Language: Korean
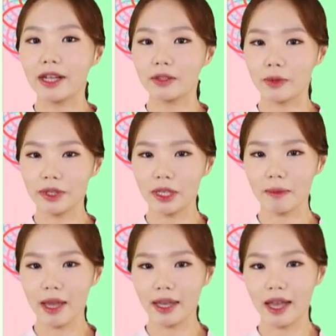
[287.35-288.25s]

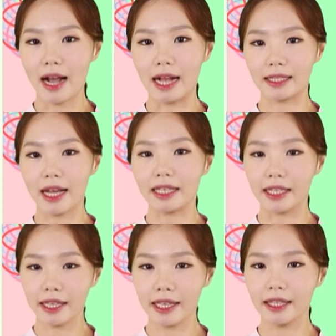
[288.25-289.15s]
손님에게 가장
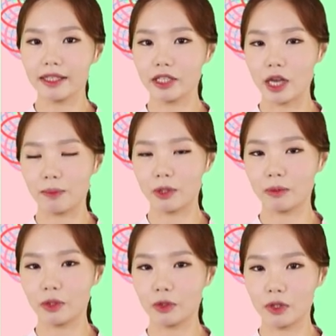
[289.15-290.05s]
인기 있는
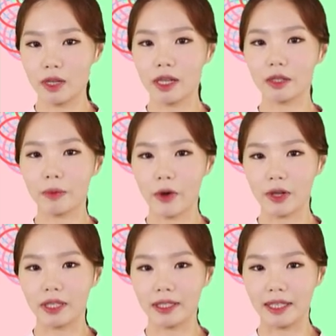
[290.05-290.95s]
제품을 추천하는
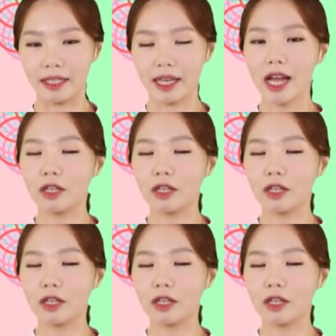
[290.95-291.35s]
표현이니